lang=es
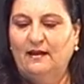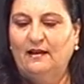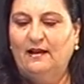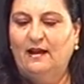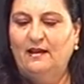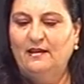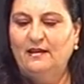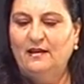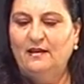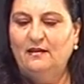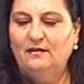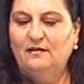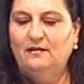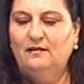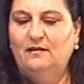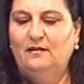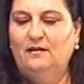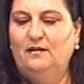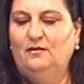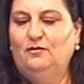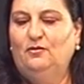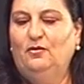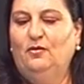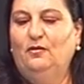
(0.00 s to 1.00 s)
calle
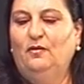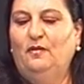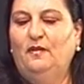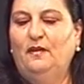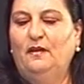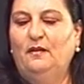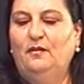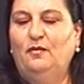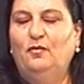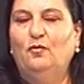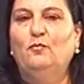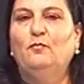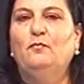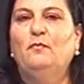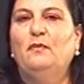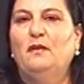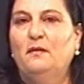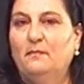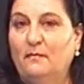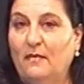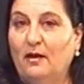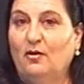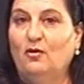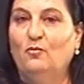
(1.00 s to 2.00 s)
y entonces sus
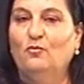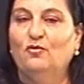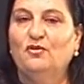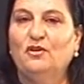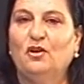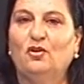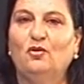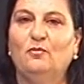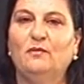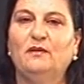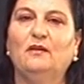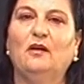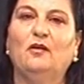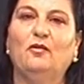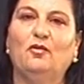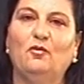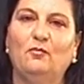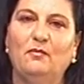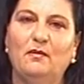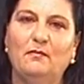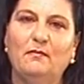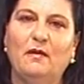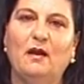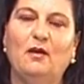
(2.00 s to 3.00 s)
mismas, como ya he comentado,
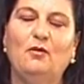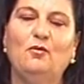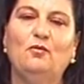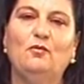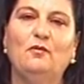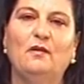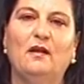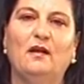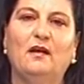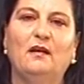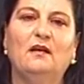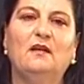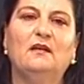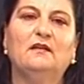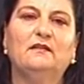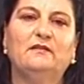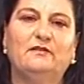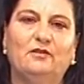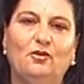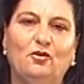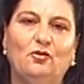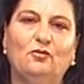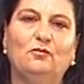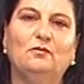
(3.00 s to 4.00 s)
sus mismas alumnas
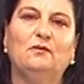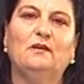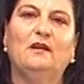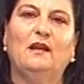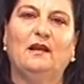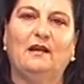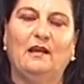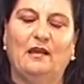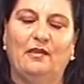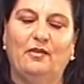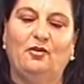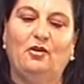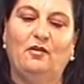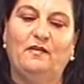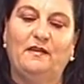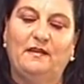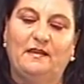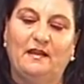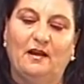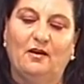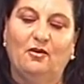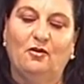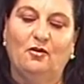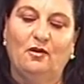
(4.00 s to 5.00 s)
son las que han
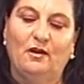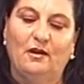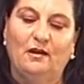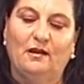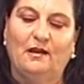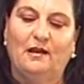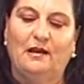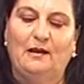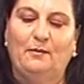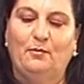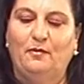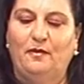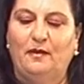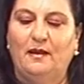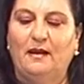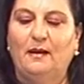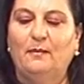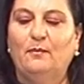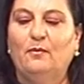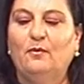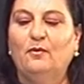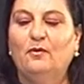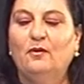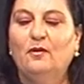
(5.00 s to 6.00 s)
solicitado eh, que le
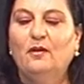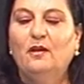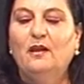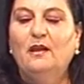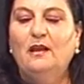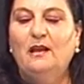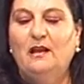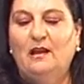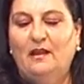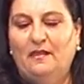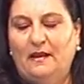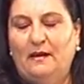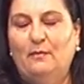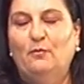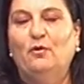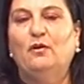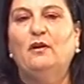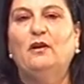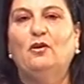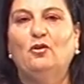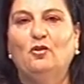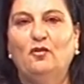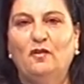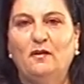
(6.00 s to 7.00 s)
pusiéramos y le hiciéramos
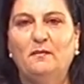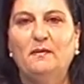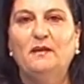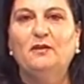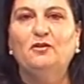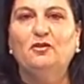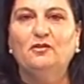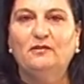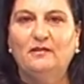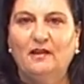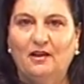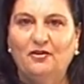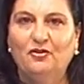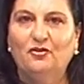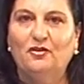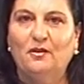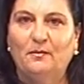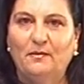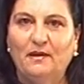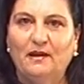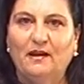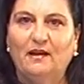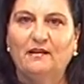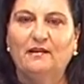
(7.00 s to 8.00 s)
reconocimiento este año
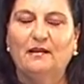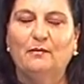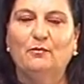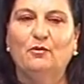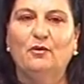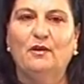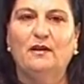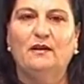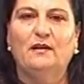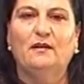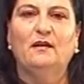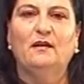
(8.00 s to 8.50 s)
también a esta mujer